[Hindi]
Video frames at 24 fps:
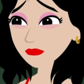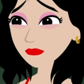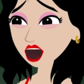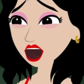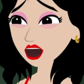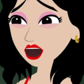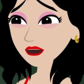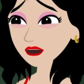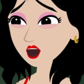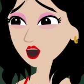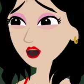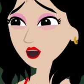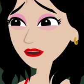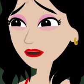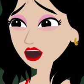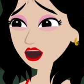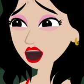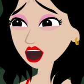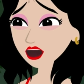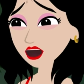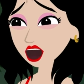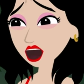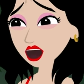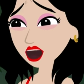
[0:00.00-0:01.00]
तुझे तो पता
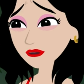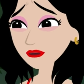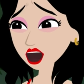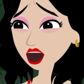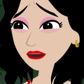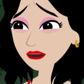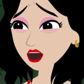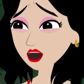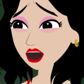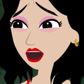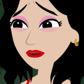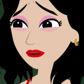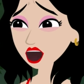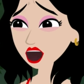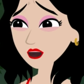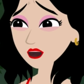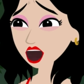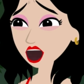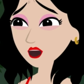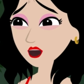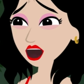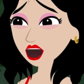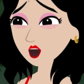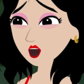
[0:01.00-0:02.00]
ही है कि चुड़ैल
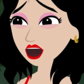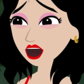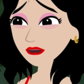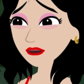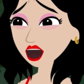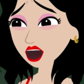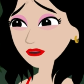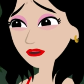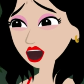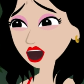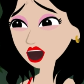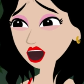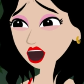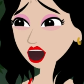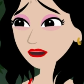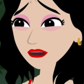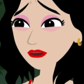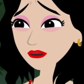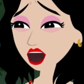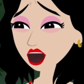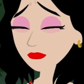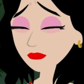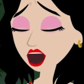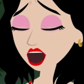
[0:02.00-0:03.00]
कितनी ज्यादा खतरनाक
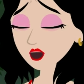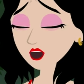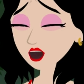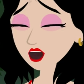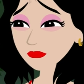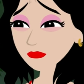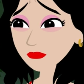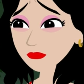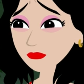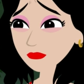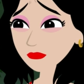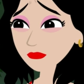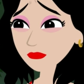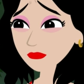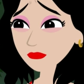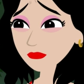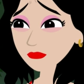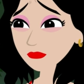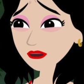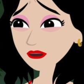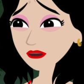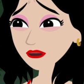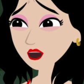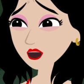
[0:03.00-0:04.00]
होती है
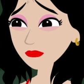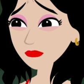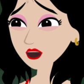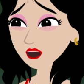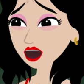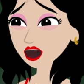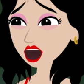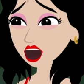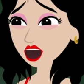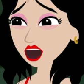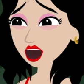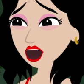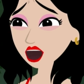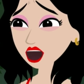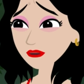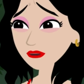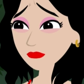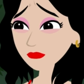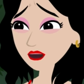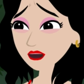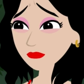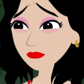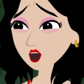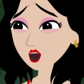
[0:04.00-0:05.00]
वो हमें
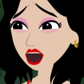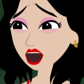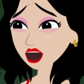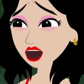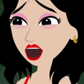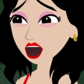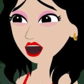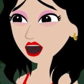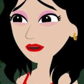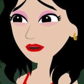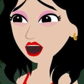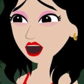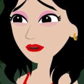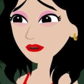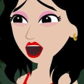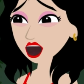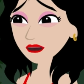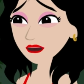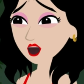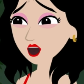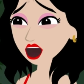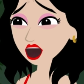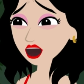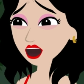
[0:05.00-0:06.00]
वो हमें कच्चा
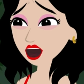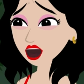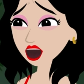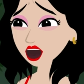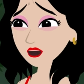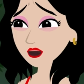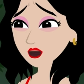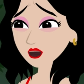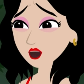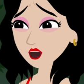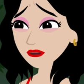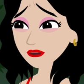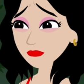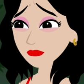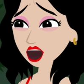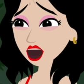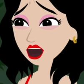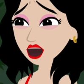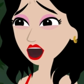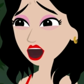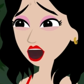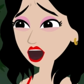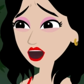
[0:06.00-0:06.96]
चबा जाएगी हमें